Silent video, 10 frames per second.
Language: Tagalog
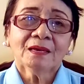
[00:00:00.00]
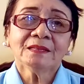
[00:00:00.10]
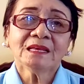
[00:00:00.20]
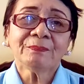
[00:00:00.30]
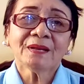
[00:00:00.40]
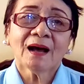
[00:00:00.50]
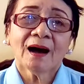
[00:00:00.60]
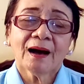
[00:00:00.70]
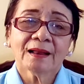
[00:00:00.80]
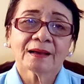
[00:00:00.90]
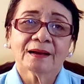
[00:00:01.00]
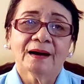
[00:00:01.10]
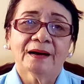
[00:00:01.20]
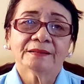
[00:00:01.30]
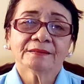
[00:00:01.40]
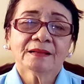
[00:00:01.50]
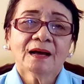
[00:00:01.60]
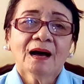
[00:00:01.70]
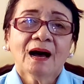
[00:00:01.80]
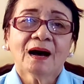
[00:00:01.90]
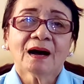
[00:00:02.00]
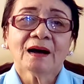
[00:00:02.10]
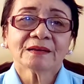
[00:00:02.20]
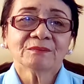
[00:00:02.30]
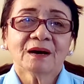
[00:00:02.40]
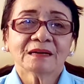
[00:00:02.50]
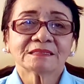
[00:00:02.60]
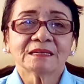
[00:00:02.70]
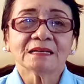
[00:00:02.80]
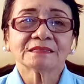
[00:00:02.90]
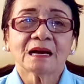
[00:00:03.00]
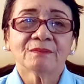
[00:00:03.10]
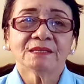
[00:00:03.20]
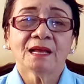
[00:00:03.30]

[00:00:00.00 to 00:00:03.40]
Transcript: hindi pinahahalagahan ang aking mga sinasabi